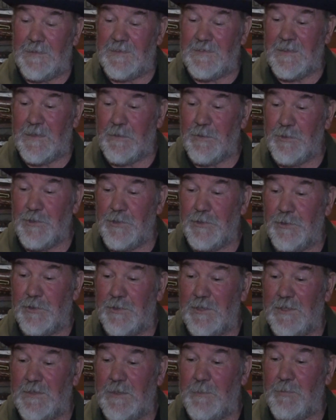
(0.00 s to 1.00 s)
desarrollo
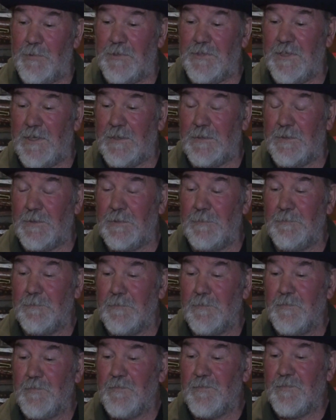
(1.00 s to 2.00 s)
de este proyecto,
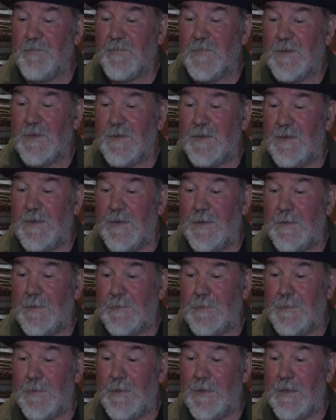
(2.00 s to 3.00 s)

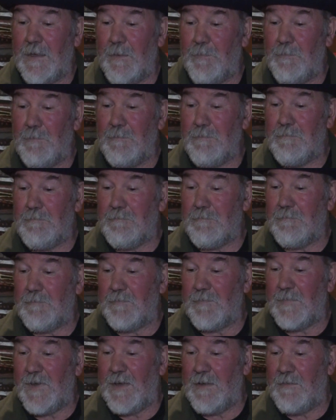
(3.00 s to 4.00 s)
este,
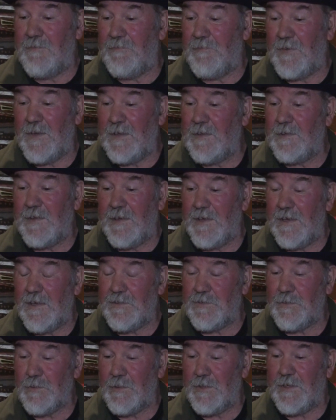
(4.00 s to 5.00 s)
el fin de
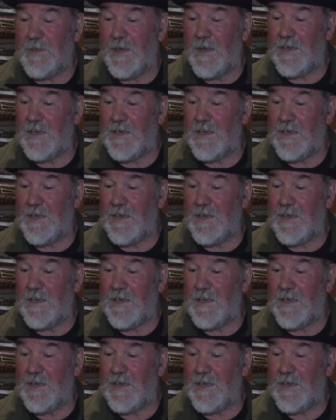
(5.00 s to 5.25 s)
eso es que